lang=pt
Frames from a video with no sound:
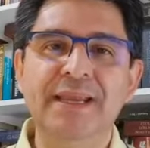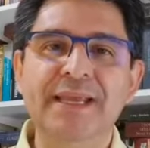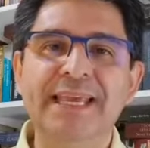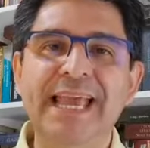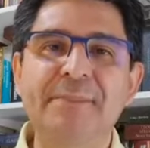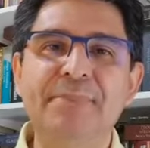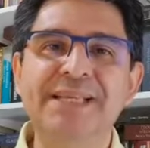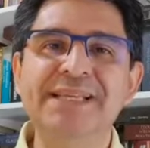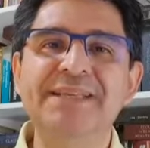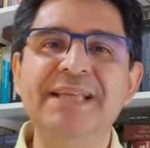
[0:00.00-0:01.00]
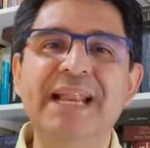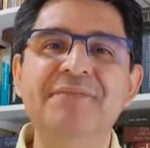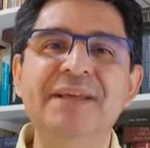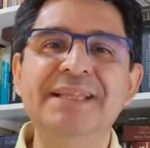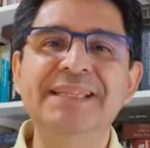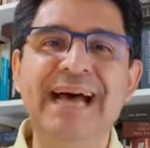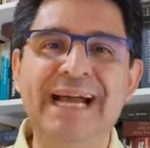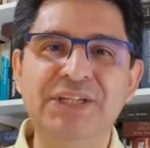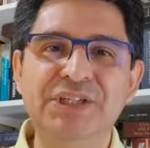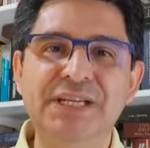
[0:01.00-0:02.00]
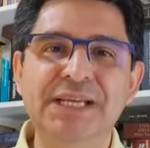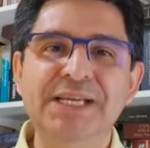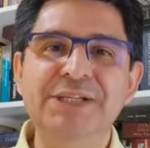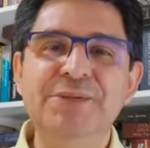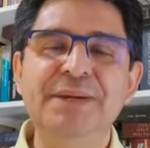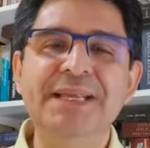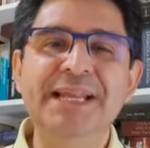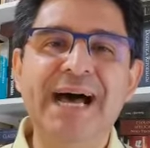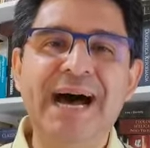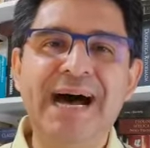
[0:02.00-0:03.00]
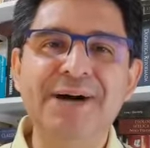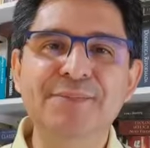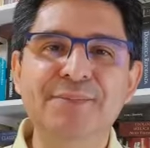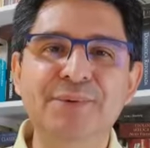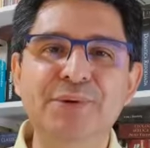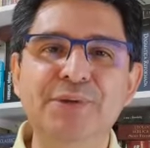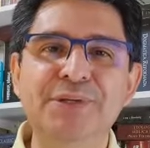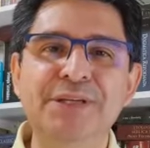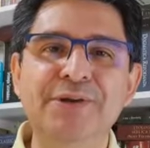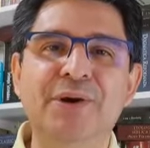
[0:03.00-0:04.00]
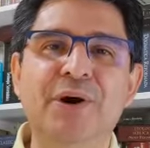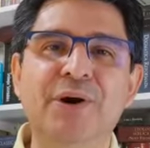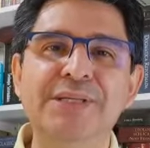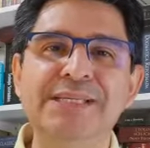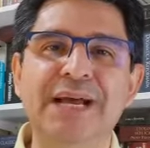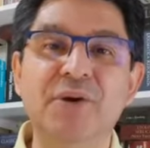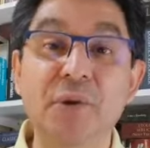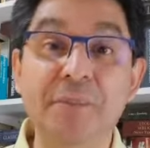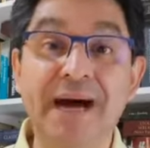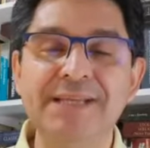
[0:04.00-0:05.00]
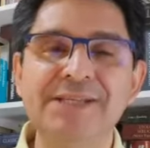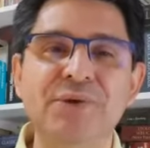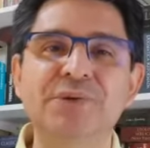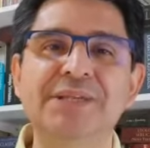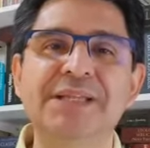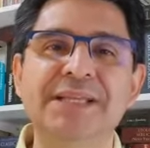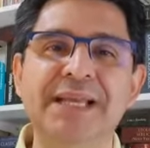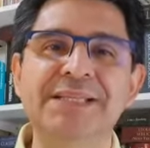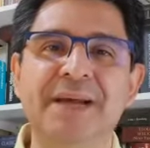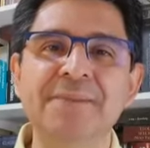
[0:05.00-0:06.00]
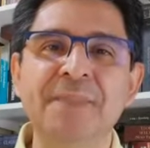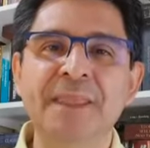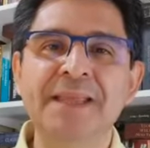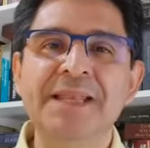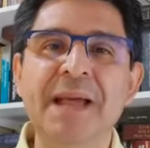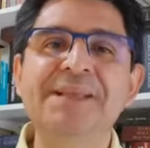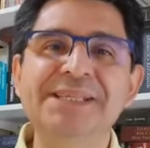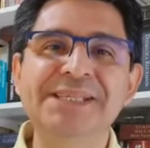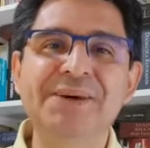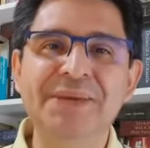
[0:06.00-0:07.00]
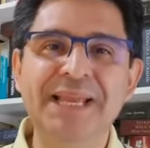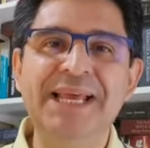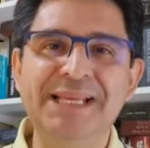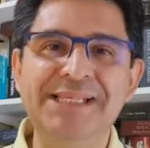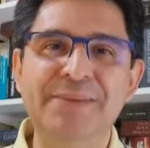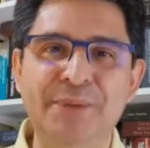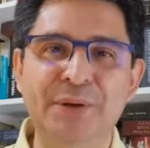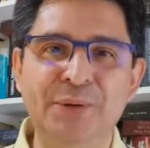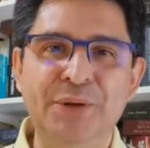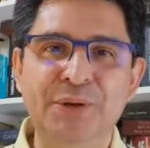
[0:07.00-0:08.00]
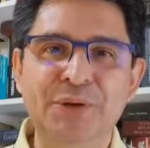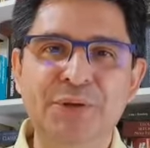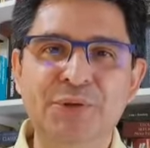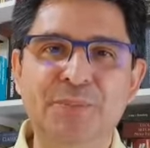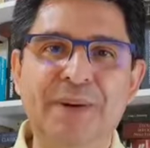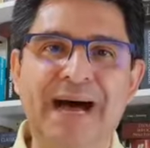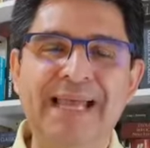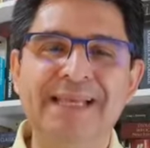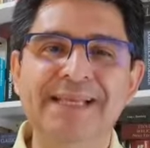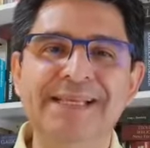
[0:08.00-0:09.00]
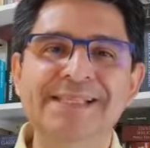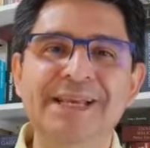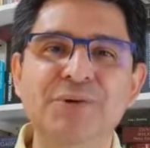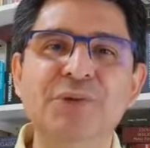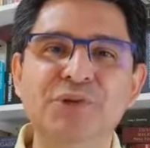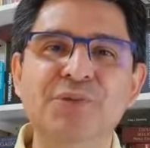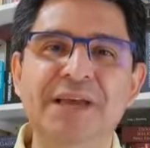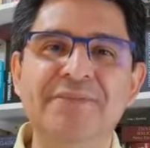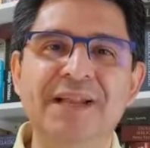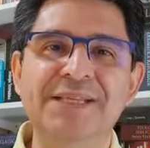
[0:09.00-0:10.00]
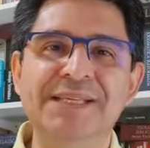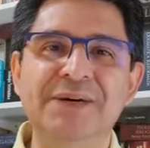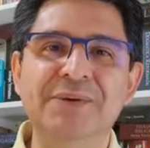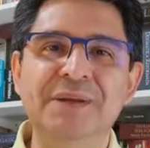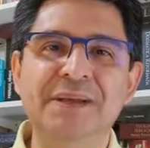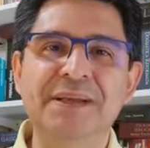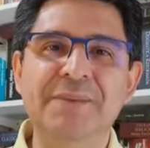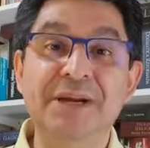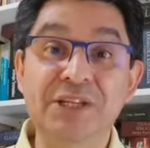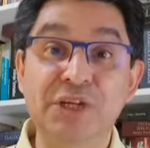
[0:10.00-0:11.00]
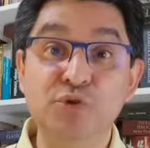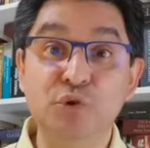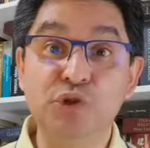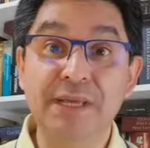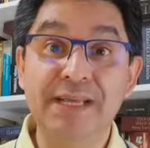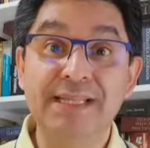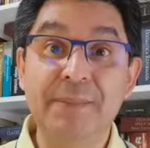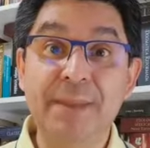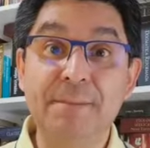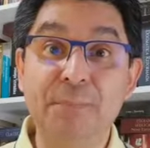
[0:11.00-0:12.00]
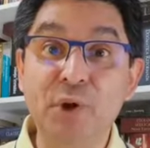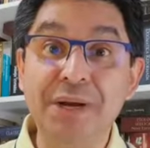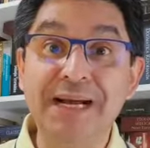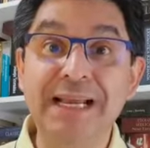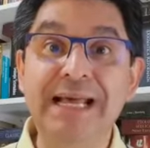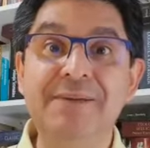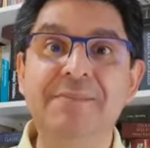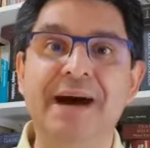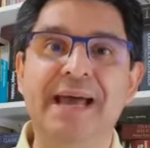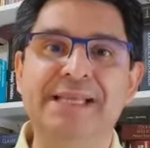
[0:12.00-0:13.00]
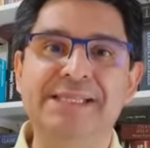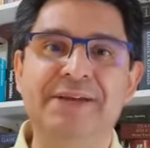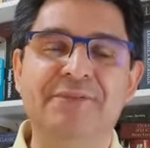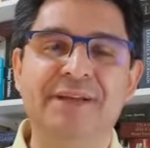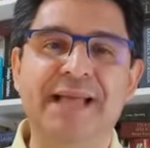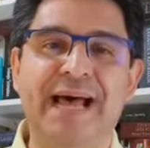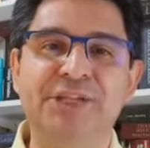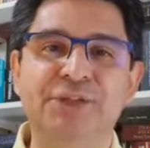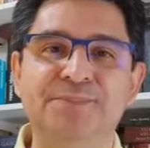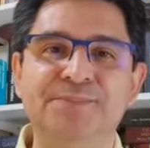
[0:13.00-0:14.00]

que é apresentar a verdade de maneira harmoniosa, com base, com certeza, na missão que ele recebeu do Pai, segundo a sua revelação. Mas Jesus também proclama essa verdade.